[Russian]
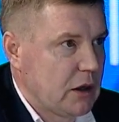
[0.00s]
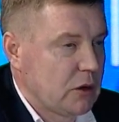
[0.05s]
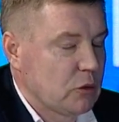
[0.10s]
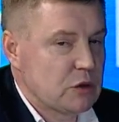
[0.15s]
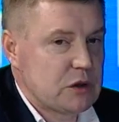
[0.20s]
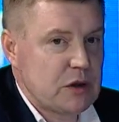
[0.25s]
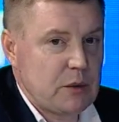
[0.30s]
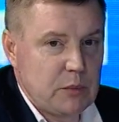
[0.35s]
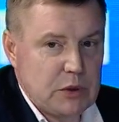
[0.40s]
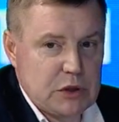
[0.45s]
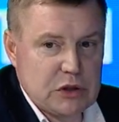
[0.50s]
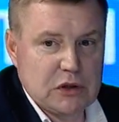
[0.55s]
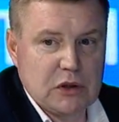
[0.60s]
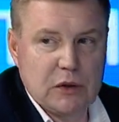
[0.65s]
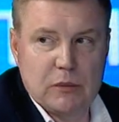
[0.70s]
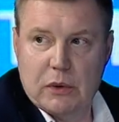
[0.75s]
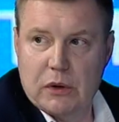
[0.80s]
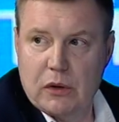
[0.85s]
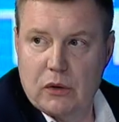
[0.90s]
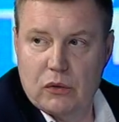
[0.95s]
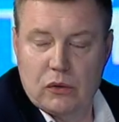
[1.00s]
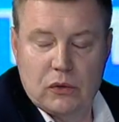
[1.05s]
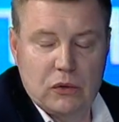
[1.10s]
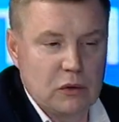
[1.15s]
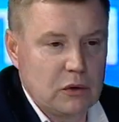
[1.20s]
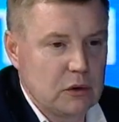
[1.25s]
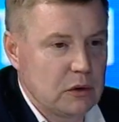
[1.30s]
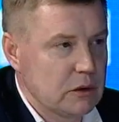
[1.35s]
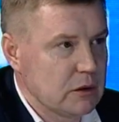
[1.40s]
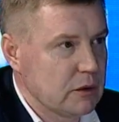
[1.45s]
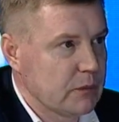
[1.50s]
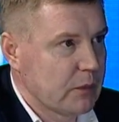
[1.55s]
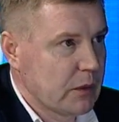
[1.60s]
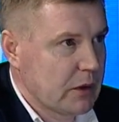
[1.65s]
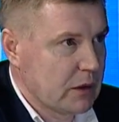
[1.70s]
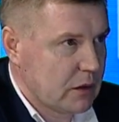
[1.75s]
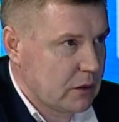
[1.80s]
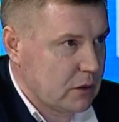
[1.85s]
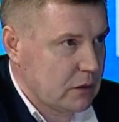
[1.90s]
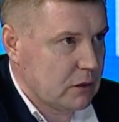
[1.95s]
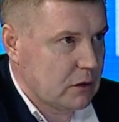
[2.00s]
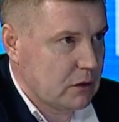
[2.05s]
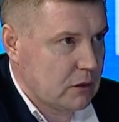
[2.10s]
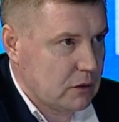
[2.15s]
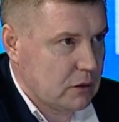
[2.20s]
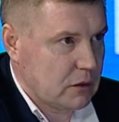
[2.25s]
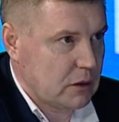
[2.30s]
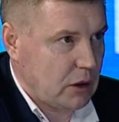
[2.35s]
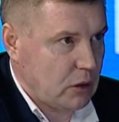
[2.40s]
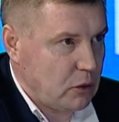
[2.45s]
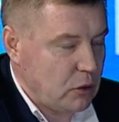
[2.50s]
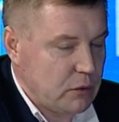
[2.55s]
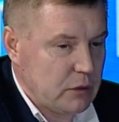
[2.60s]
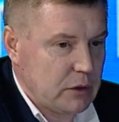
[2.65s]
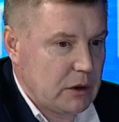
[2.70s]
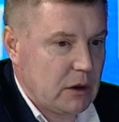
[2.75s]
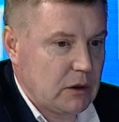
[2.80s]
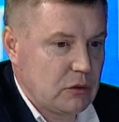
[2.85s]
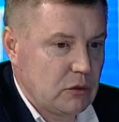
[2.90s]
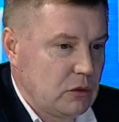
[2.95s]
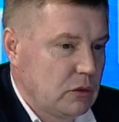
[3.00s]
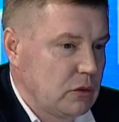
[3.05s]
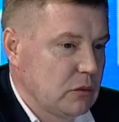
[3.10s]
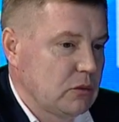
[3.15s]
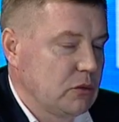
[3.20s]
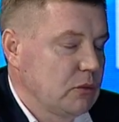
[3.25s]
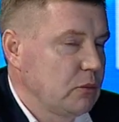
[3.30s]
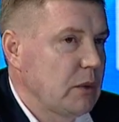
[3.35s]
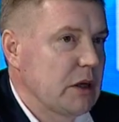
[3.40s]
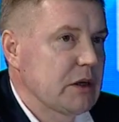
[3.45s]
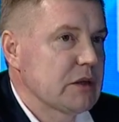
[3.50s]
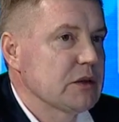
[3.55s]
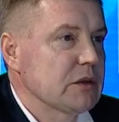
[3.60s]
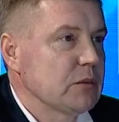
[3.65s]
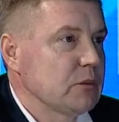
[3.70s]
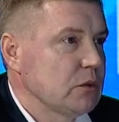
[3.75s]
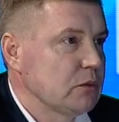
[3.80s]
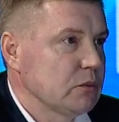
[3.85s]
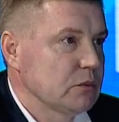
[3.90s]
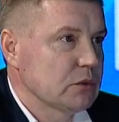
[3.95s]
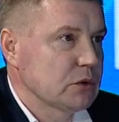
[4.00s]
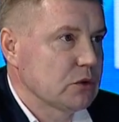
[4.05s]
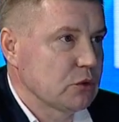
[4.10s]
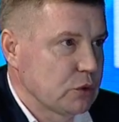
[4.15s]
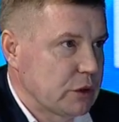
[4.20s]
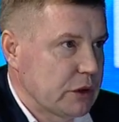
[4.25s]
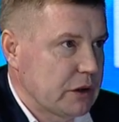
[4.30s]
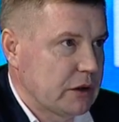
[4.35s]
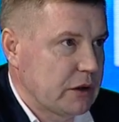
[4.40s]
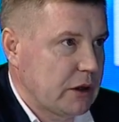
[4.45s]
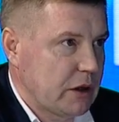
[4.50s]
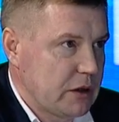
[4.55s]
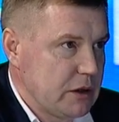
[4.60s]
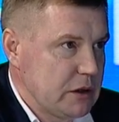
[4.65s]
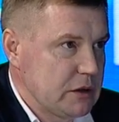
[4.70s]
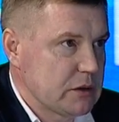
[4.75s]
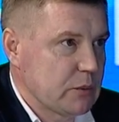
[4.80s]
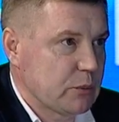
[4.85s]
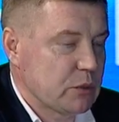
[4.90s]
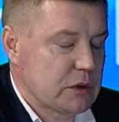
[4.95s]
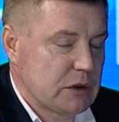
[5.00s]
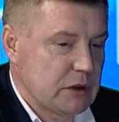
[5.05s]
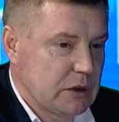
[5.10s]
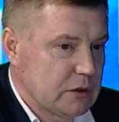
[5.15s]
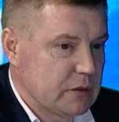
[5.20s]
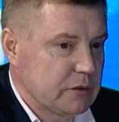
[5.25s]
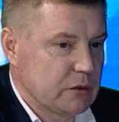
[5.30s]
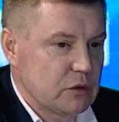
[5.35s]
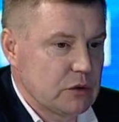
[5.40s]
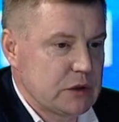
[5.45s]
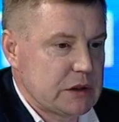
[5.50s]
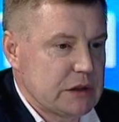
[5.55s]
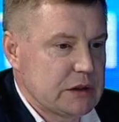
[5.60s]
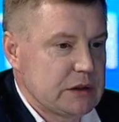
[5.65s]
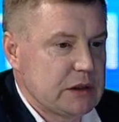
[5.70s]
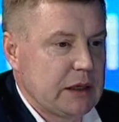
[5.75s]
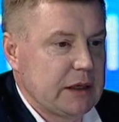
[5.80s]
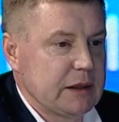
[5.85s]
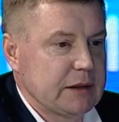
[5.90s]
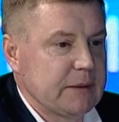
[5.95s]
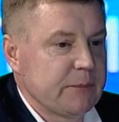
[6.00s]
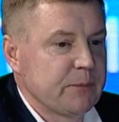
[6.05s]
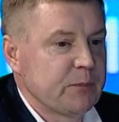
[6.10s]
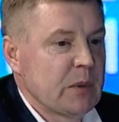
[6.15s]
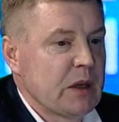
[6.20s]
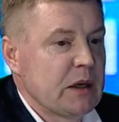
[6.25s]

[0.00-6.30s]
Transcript: То есть обычное молоко э, коровье, оно ну, максимум сутки хранится, после этого оно скисает.